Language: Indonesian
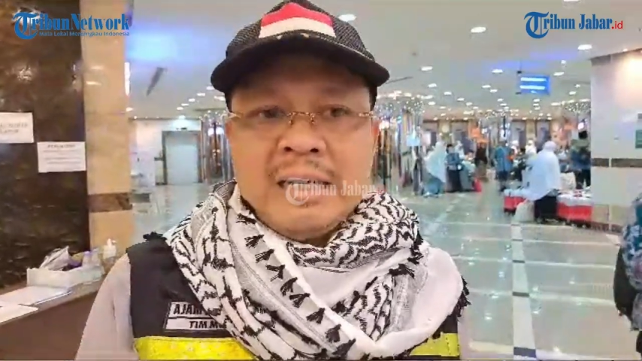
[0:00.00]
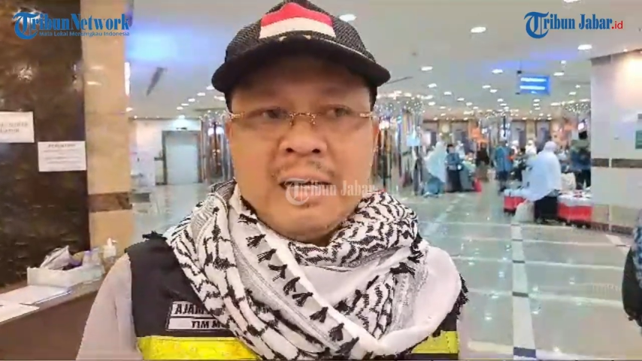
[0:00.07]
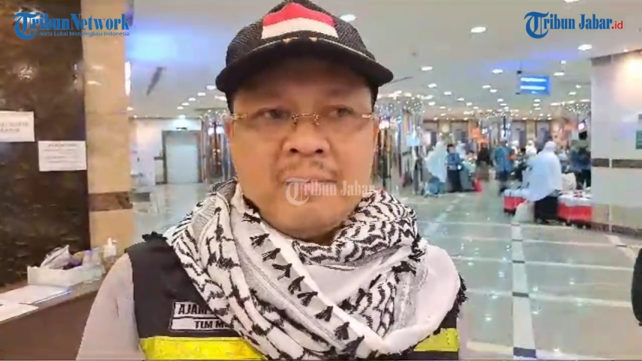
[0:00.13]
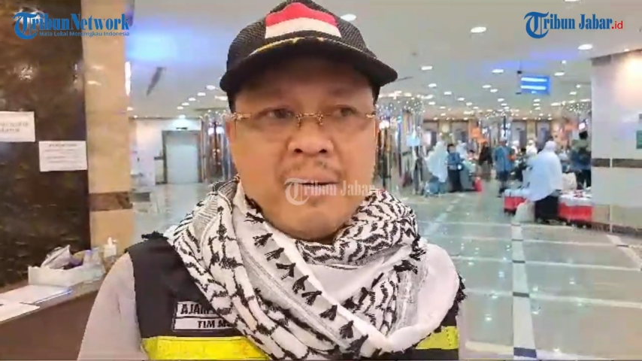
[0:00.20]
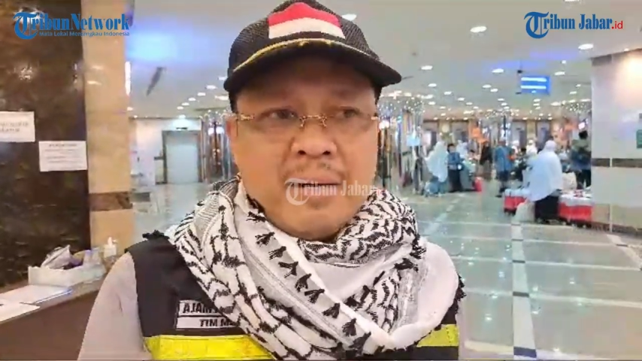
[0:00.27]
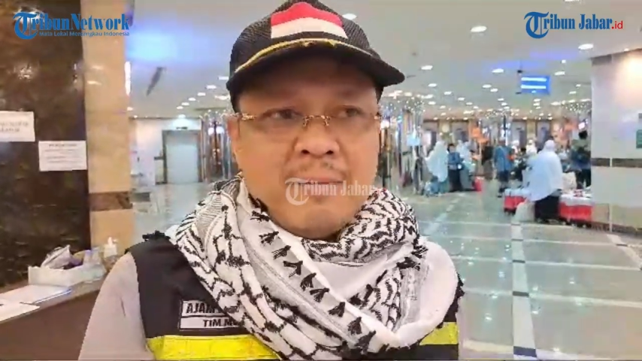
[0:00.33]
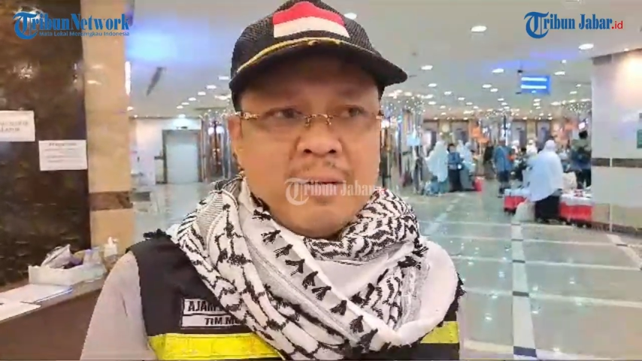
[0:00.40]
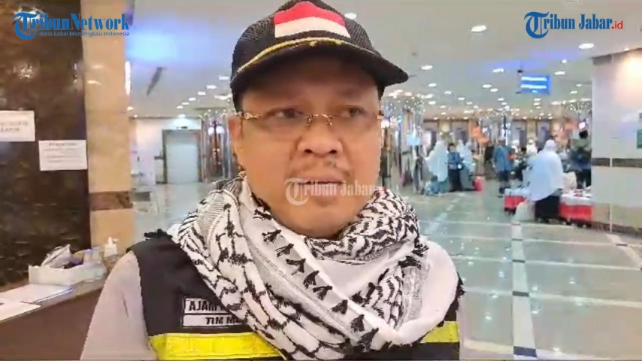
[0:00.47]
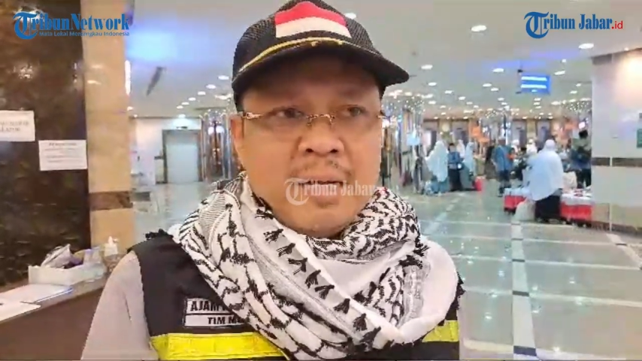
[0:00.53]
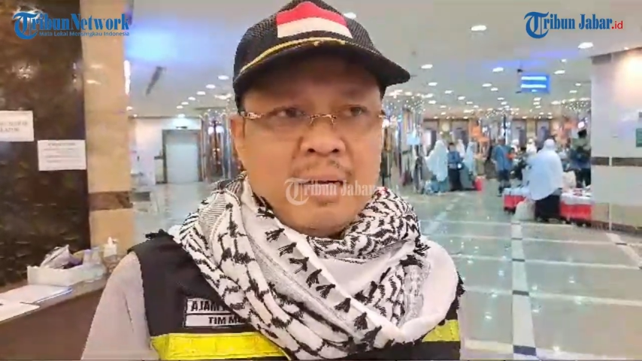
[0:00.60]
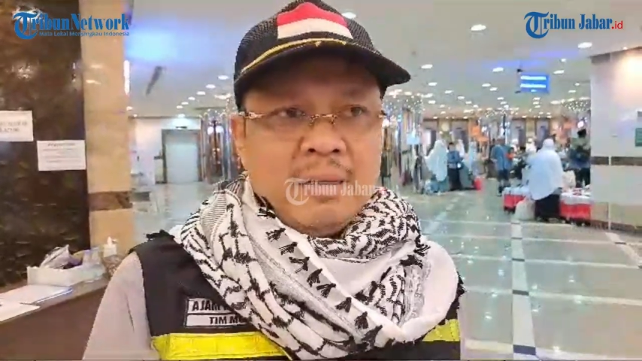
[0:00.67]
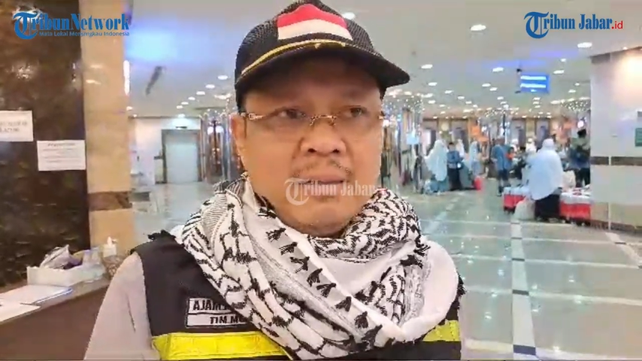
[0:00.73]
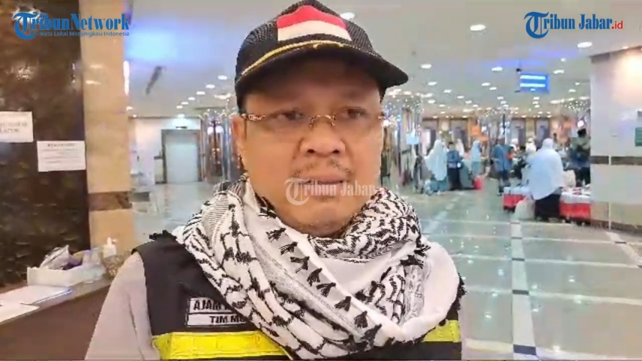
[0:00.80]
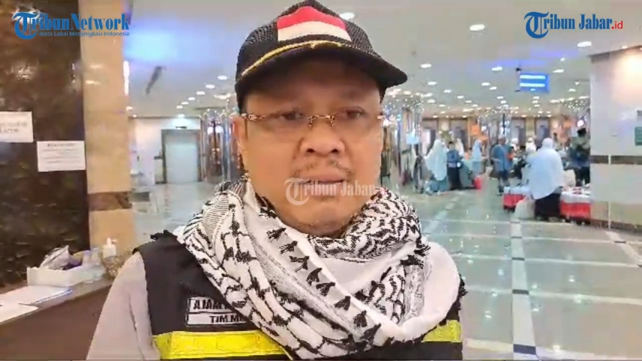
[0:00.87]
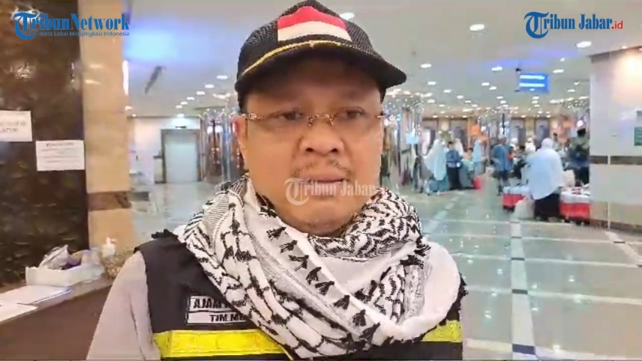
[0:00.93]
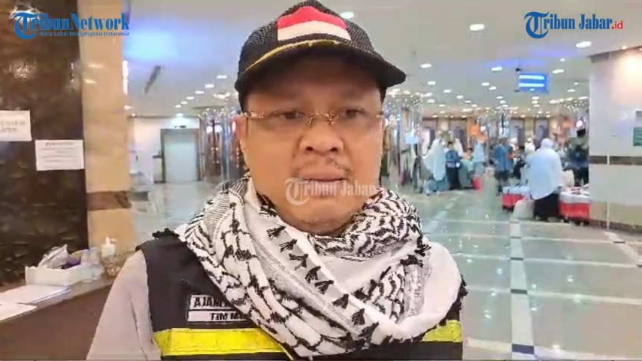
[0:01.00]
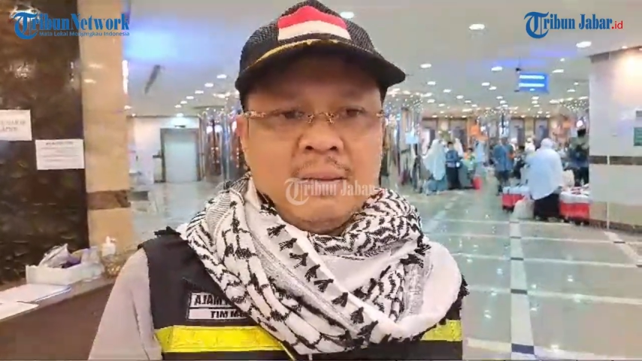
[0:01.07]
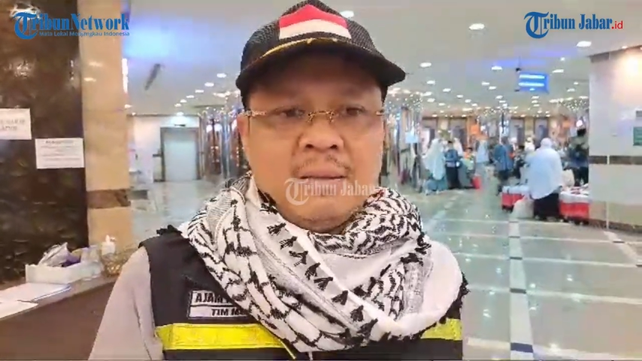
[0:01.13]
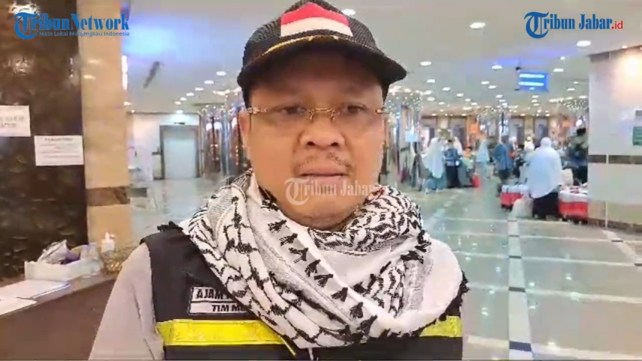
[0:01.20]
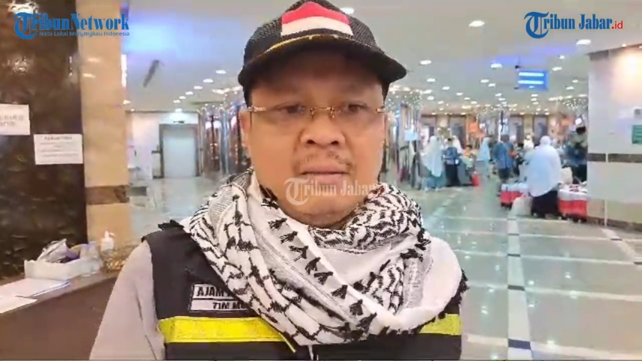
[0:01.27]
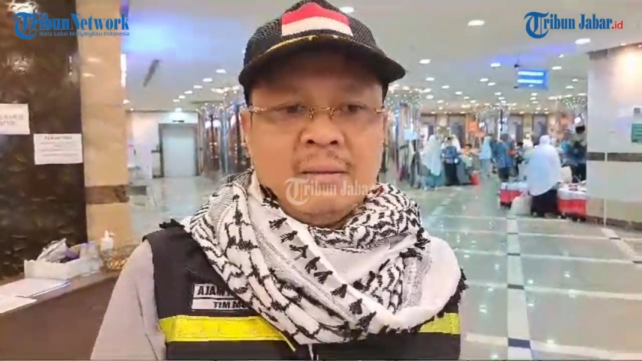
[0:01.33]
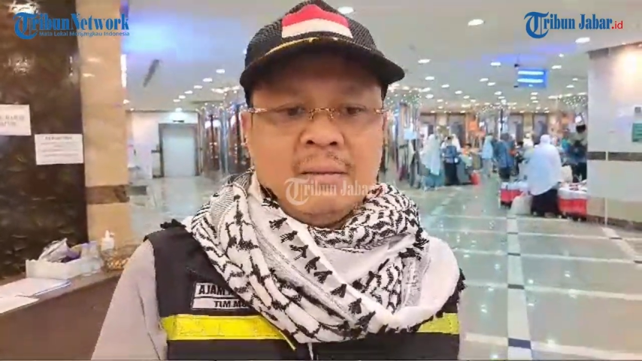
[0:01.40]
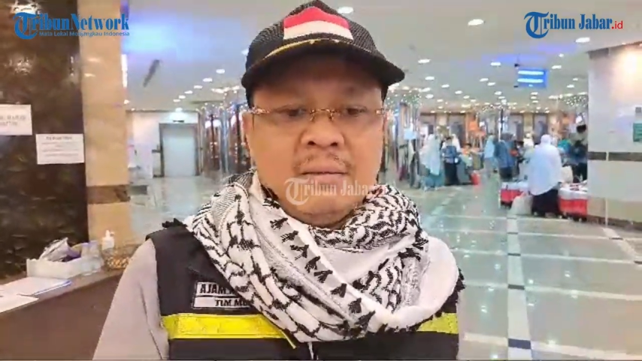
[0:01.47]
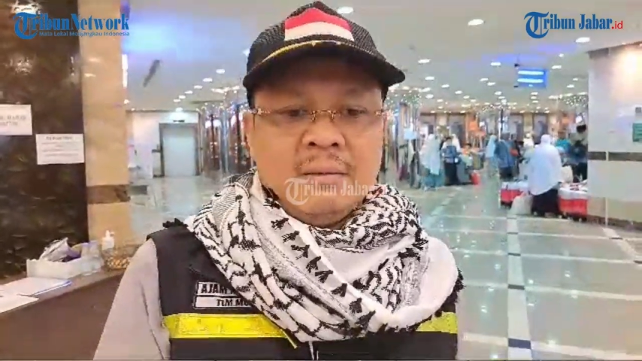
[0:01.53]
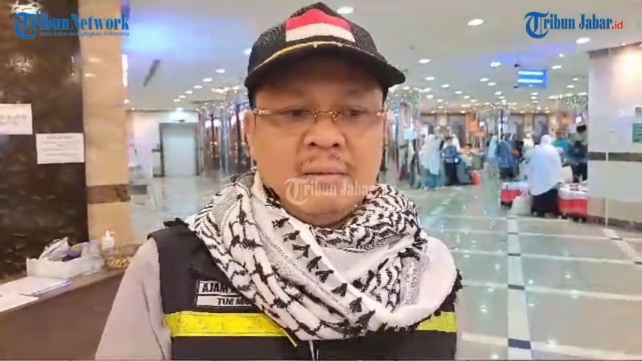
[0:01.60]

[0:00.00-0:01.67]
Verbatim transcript: apa namanya eh,